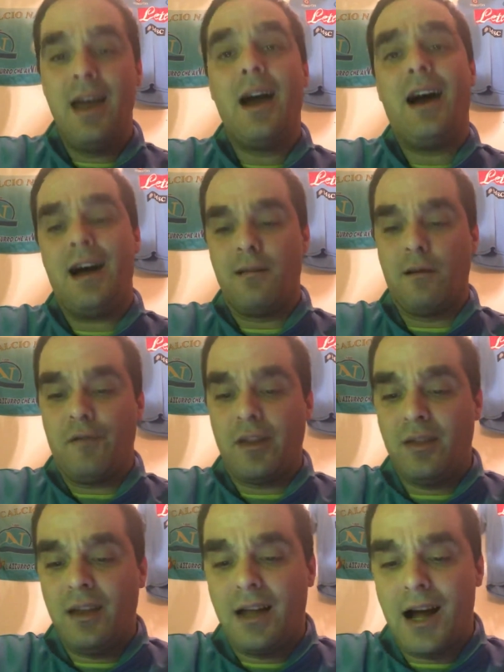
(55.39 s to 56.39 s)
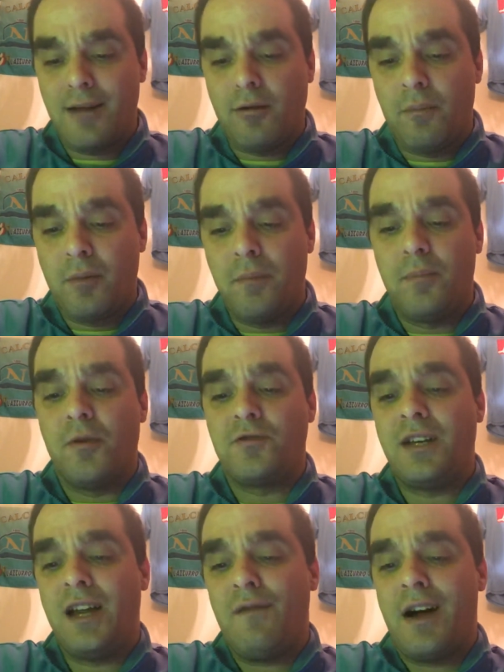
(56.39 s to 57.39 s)
hanno faticato a
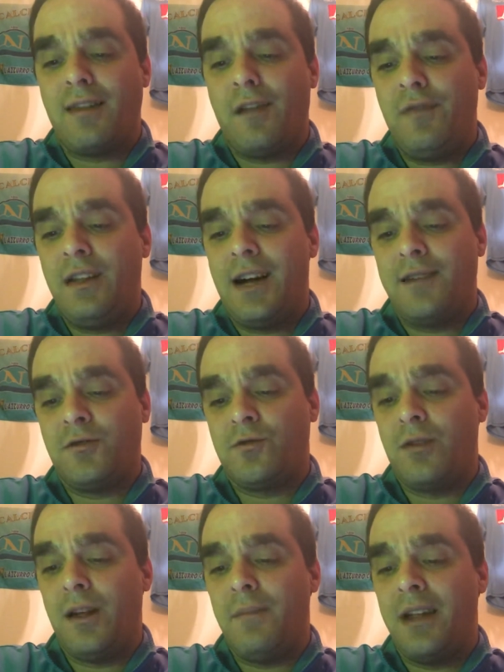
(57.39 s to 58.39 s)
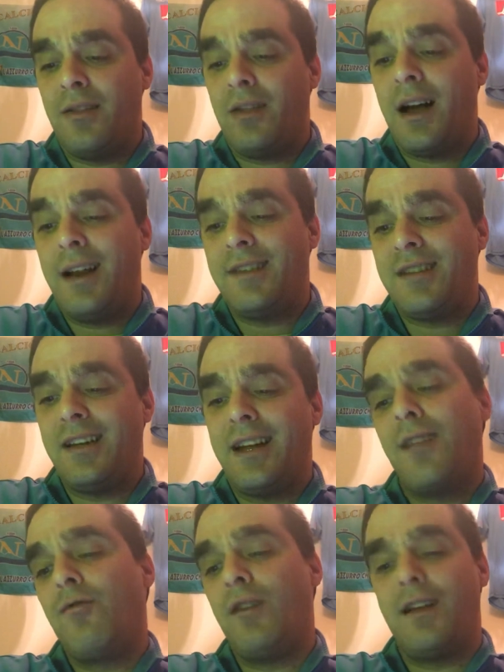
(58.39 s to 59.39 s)
proporsi in avanti fidando solamente alle
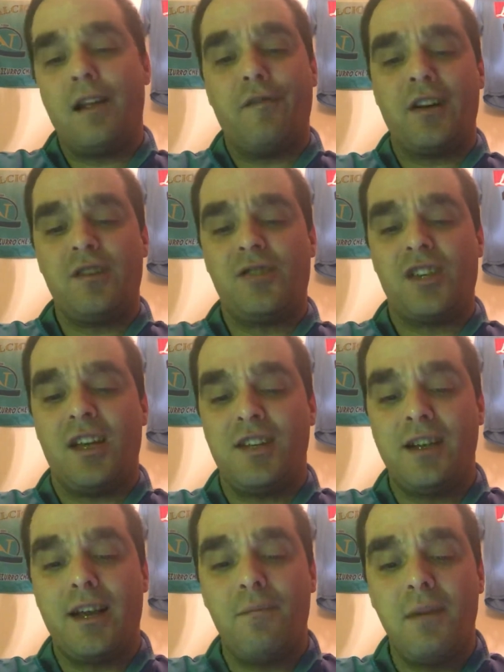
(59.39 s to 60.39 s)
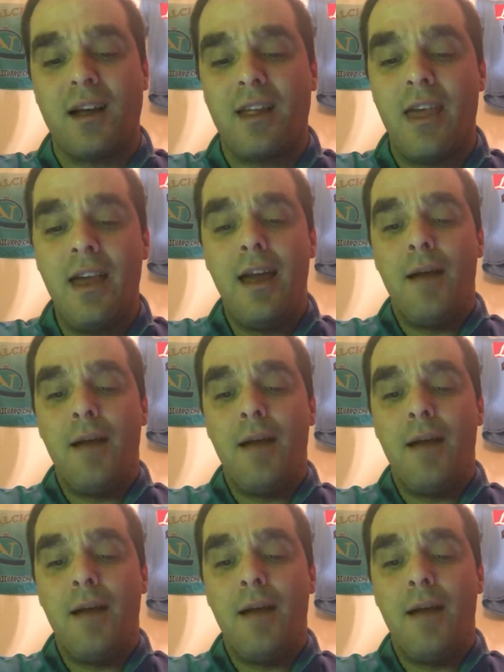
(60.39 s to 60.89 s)
all'accelerazione dei francesi Ribéry